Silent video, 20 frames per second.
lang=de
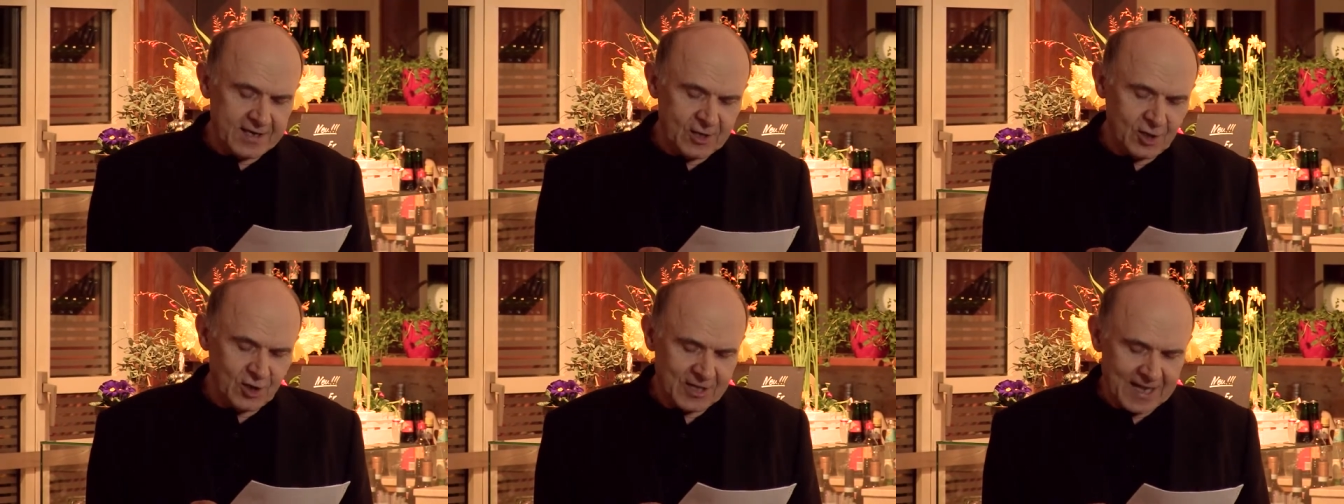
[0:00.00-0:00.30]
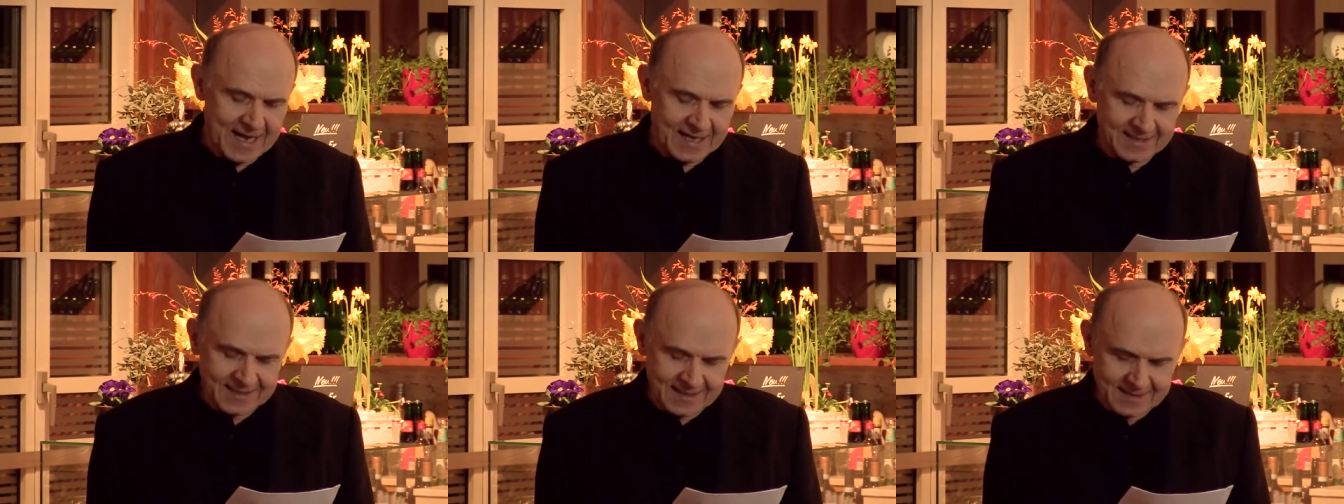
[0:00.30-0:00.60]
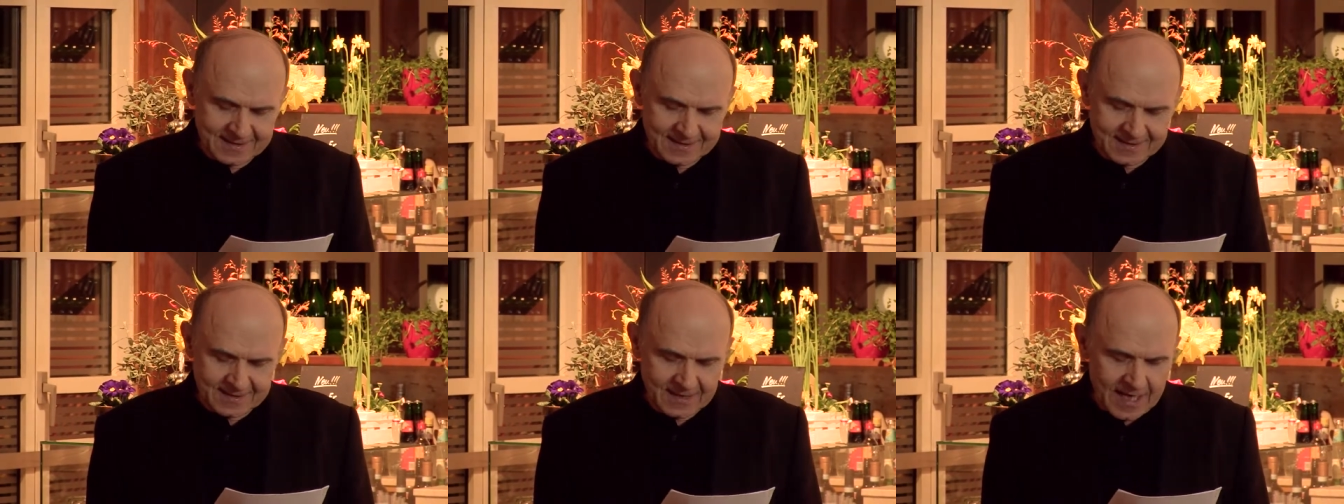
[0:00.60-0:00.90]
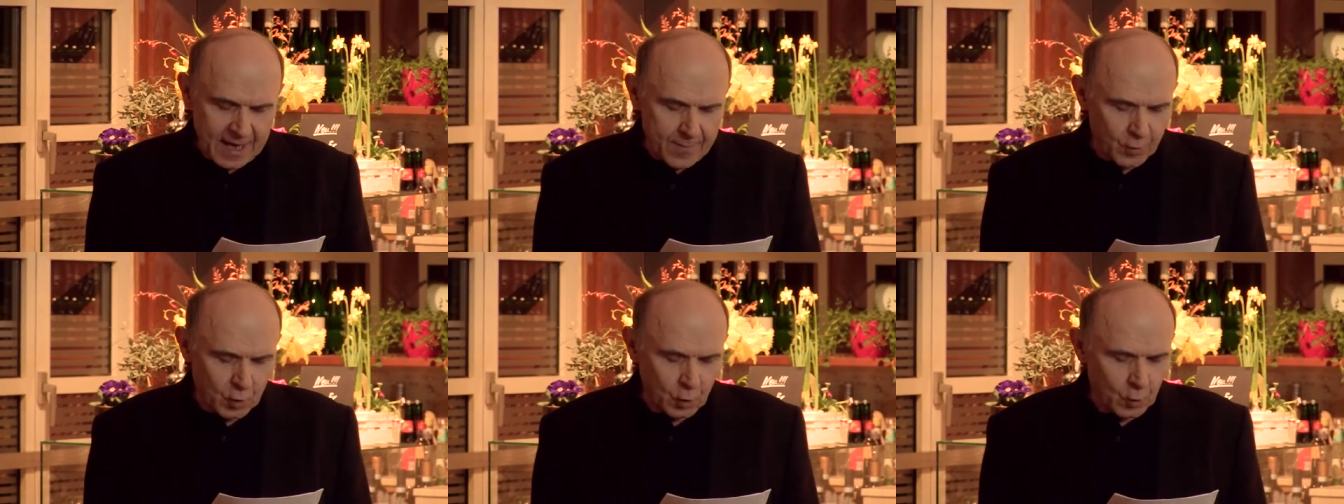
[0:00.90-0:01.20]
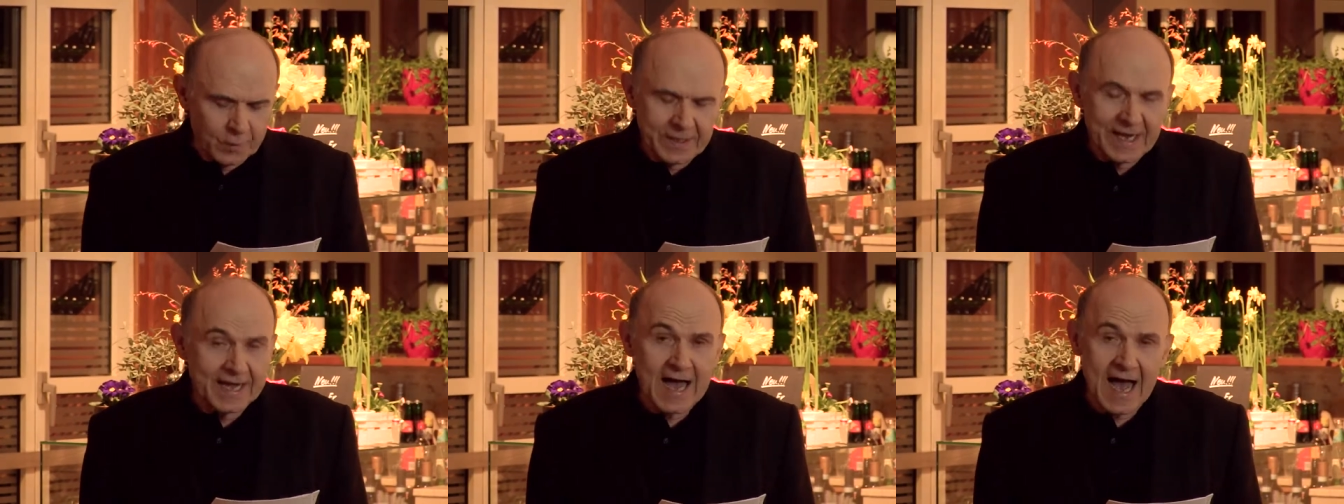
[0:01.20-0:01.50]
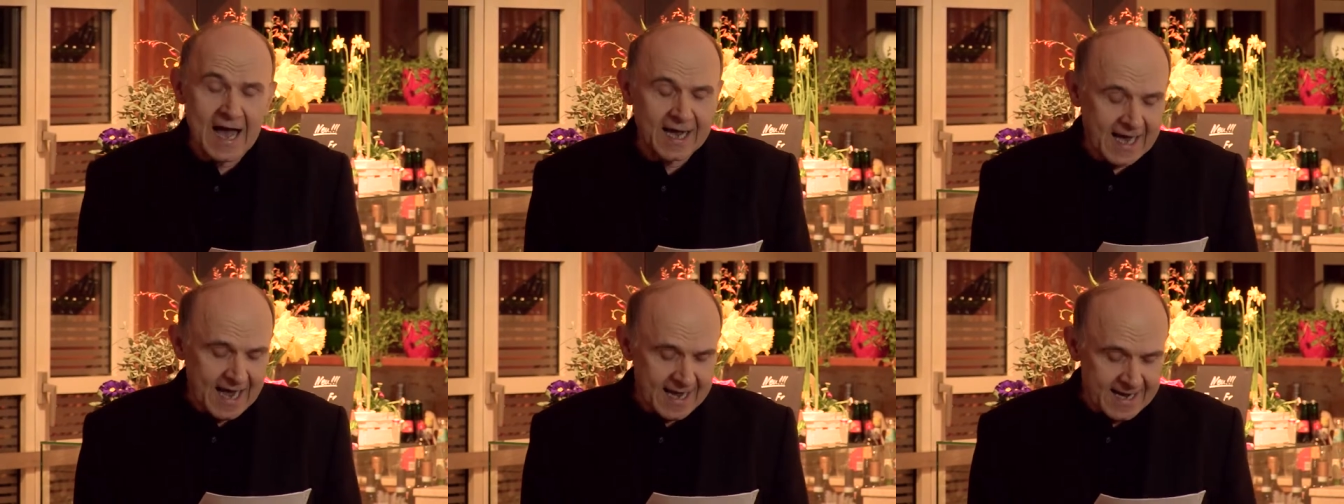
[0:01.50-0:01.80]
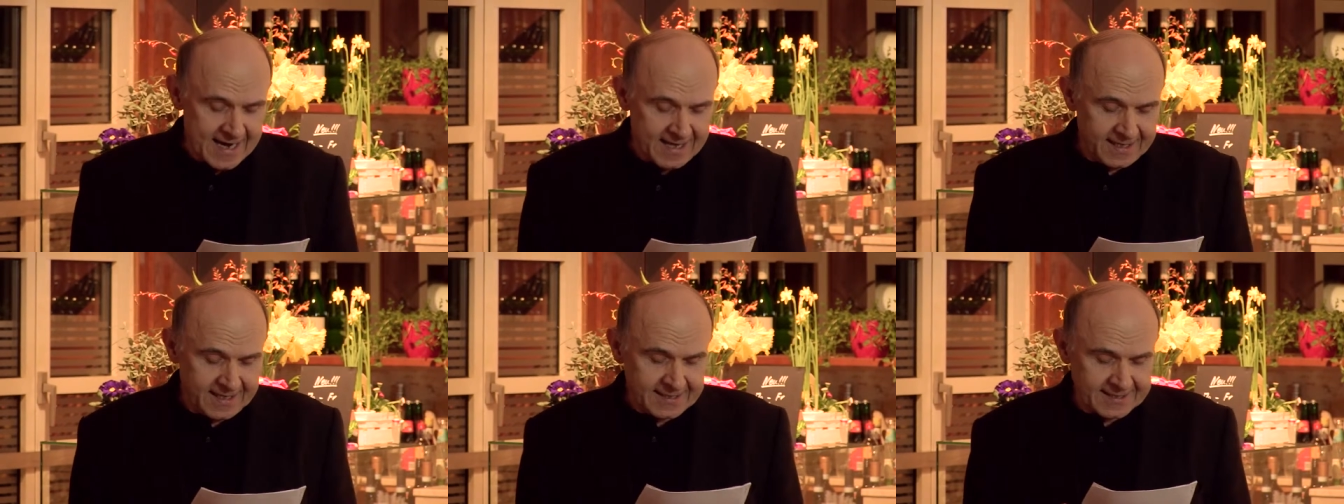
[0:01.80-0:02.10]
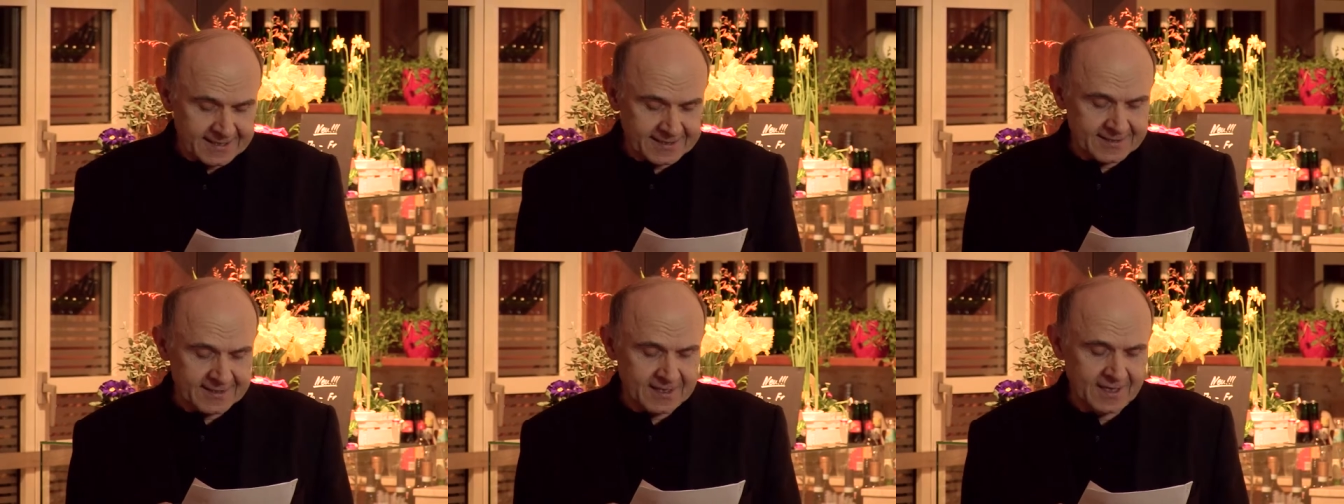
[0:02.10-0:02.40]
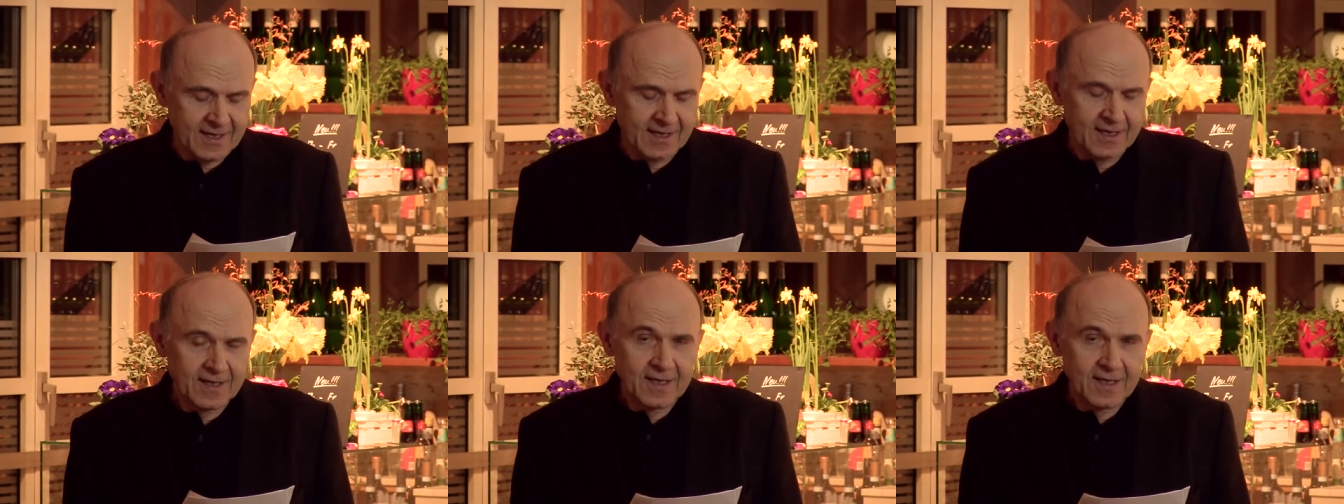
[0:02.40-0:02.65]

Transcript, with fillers: gestattet, der im Grunde gar keiner ist,